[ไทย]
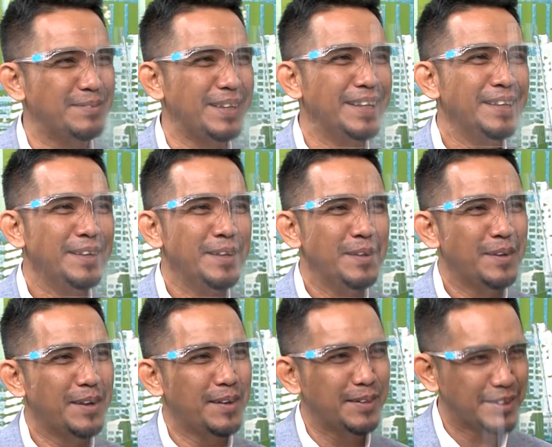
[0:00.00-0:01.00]
ถูกไหม
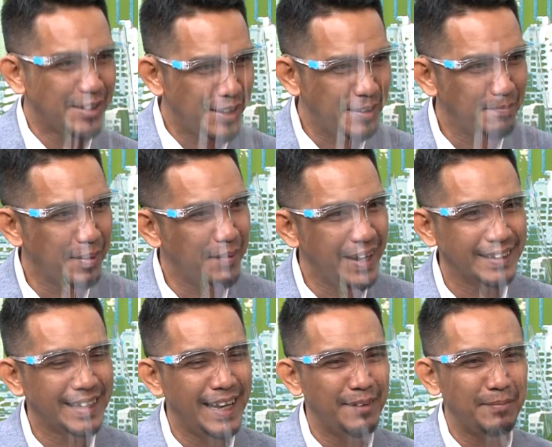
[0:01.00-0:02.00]
เขาก็ชอบเพราะว่า
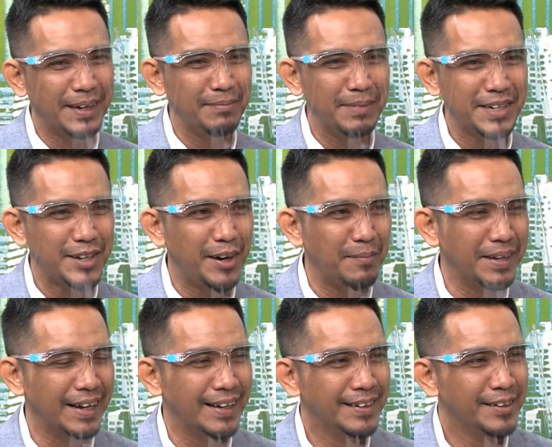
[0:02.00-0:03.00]
ถ้ามันไม่ชอบ
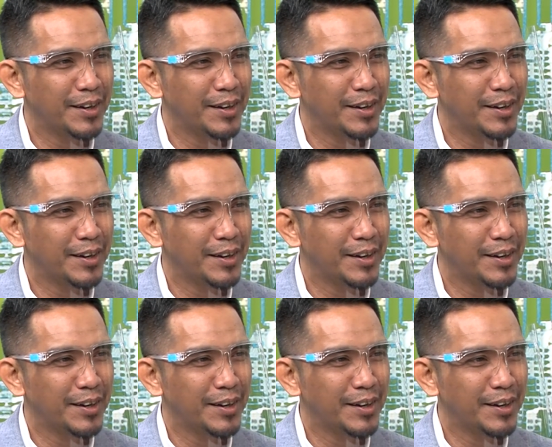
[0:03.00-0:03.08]
เนี่ย